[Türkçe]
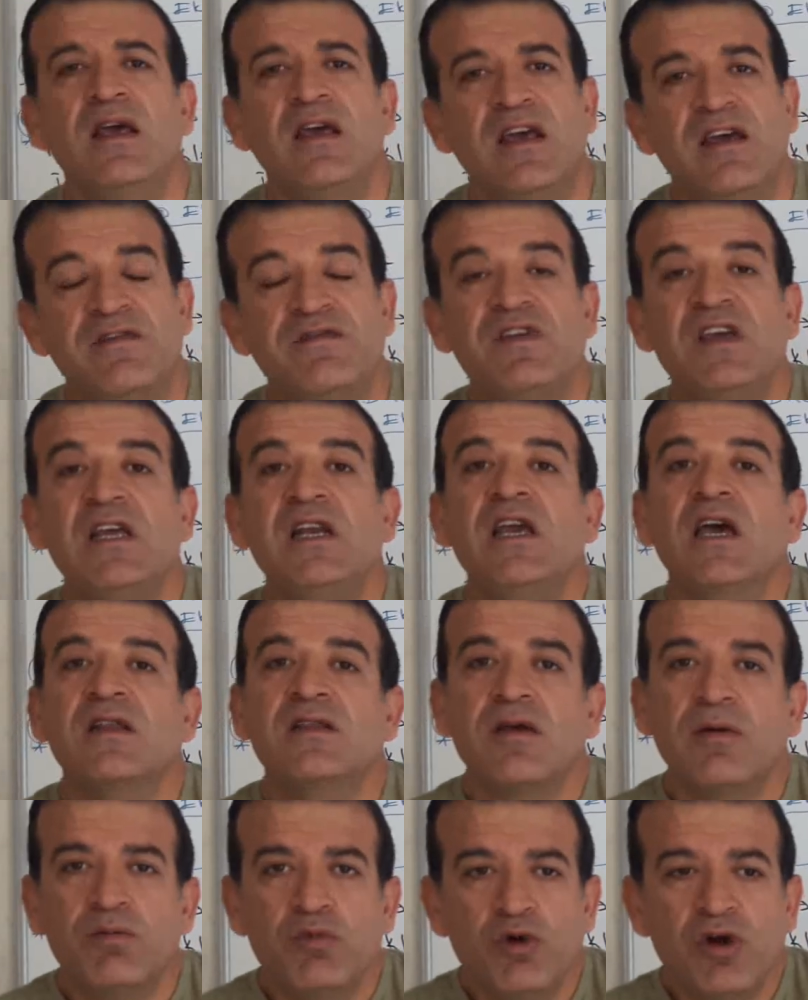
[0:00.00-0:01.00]
e,
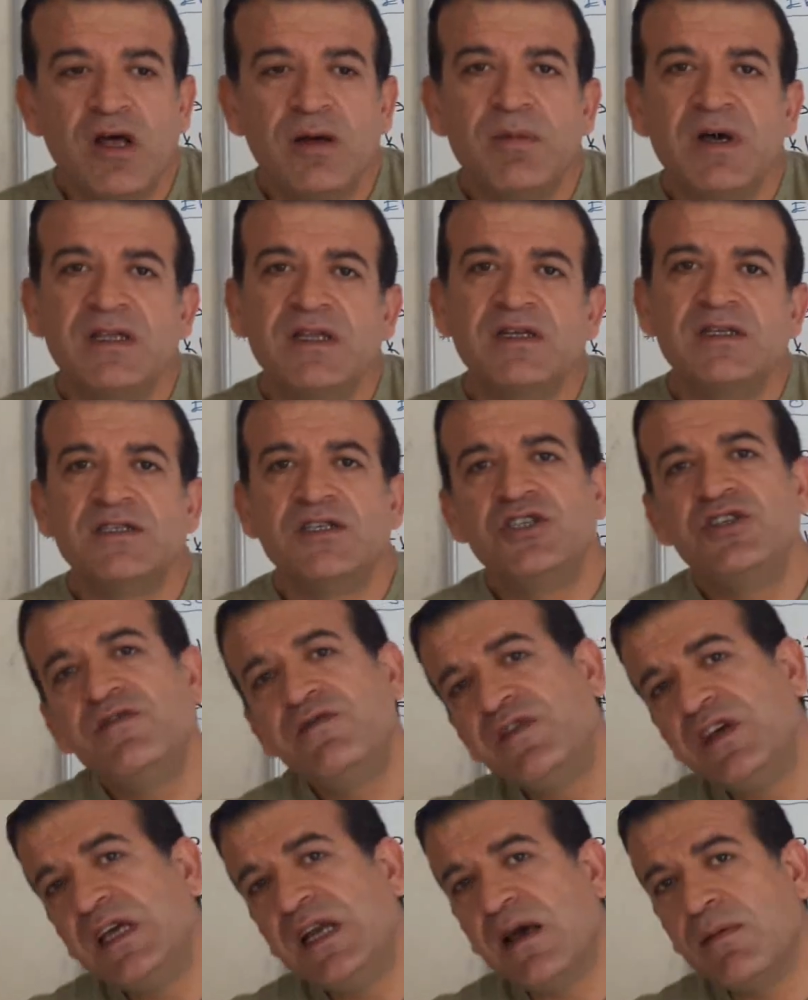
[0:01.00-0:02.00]
fiiliyatta bulunamadığınız için
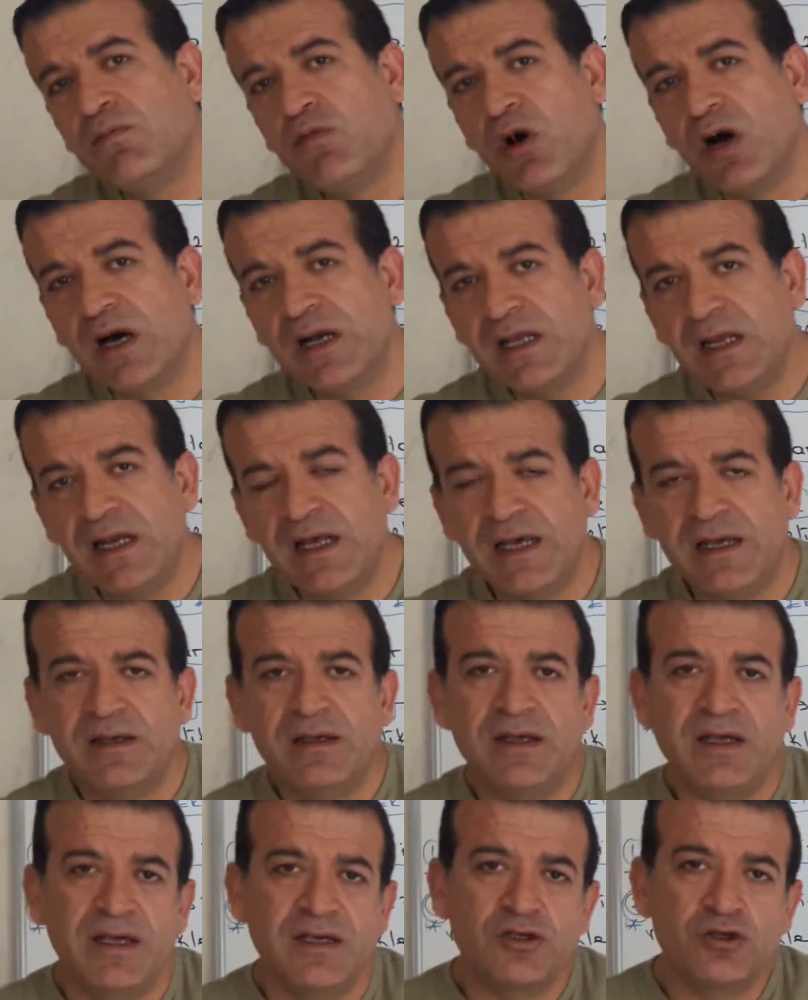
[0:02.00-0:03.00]
fiilen bu haliyle
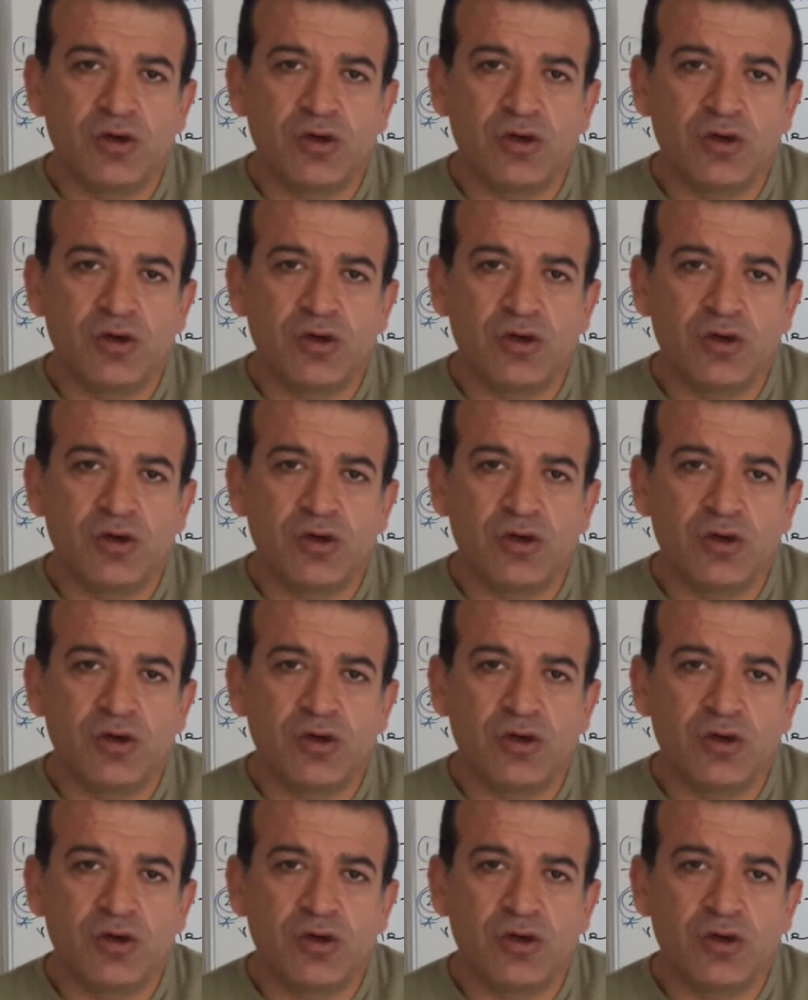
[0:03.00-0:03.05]
e,